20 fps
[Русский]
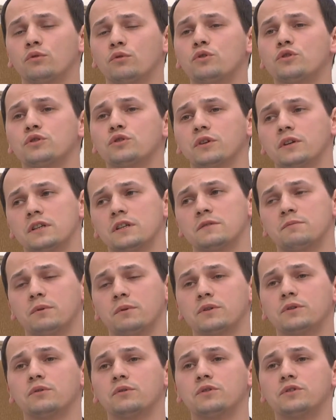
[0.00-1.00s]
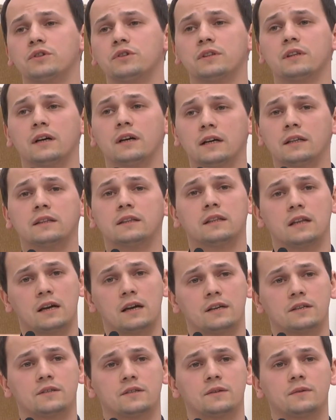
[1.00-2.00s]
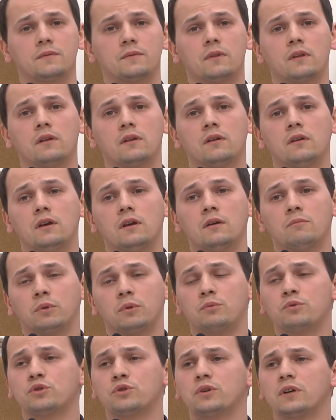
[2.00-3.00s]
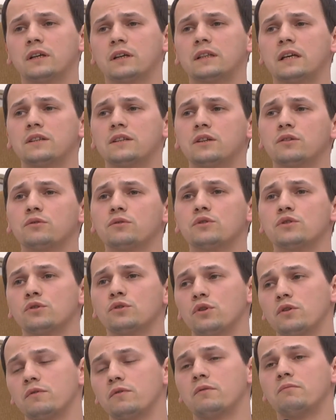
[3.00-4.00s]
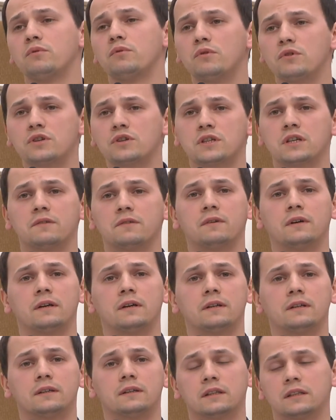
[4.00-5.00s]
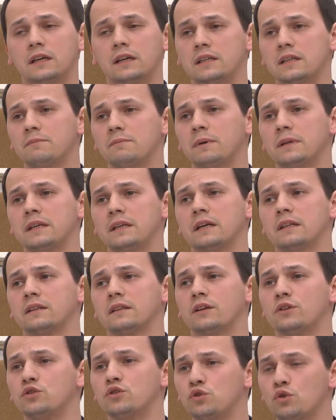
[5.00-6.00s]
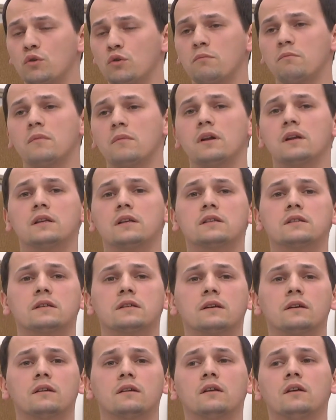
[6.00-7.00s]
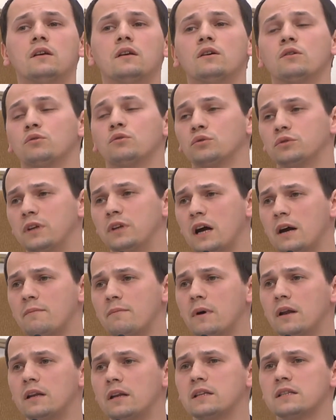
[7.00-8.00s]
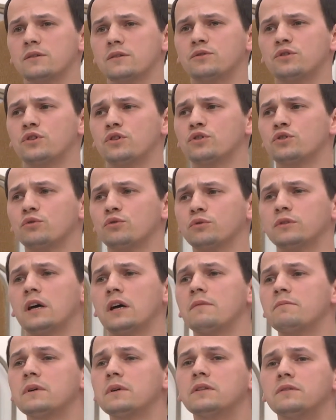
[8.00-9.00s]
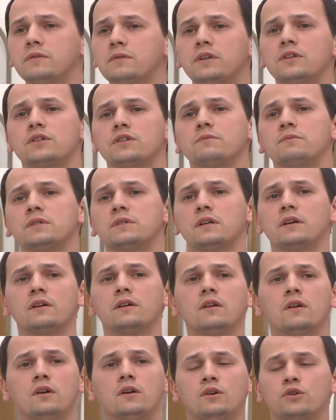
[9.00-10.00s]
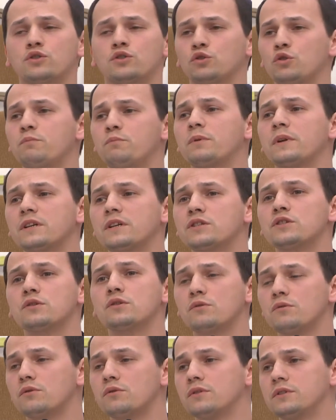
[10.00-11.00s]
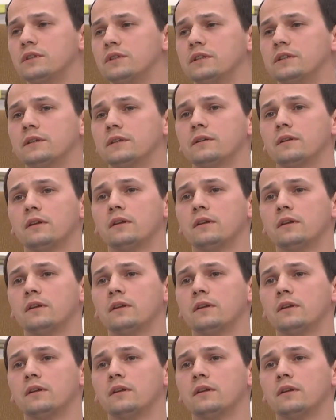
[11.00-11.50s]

то, что Господь хочет от нас. Потому что когда нету Слова Божьего, тогда непонятно, о чем молиться, куда молиться, вообще куда мы движемся, что происходит.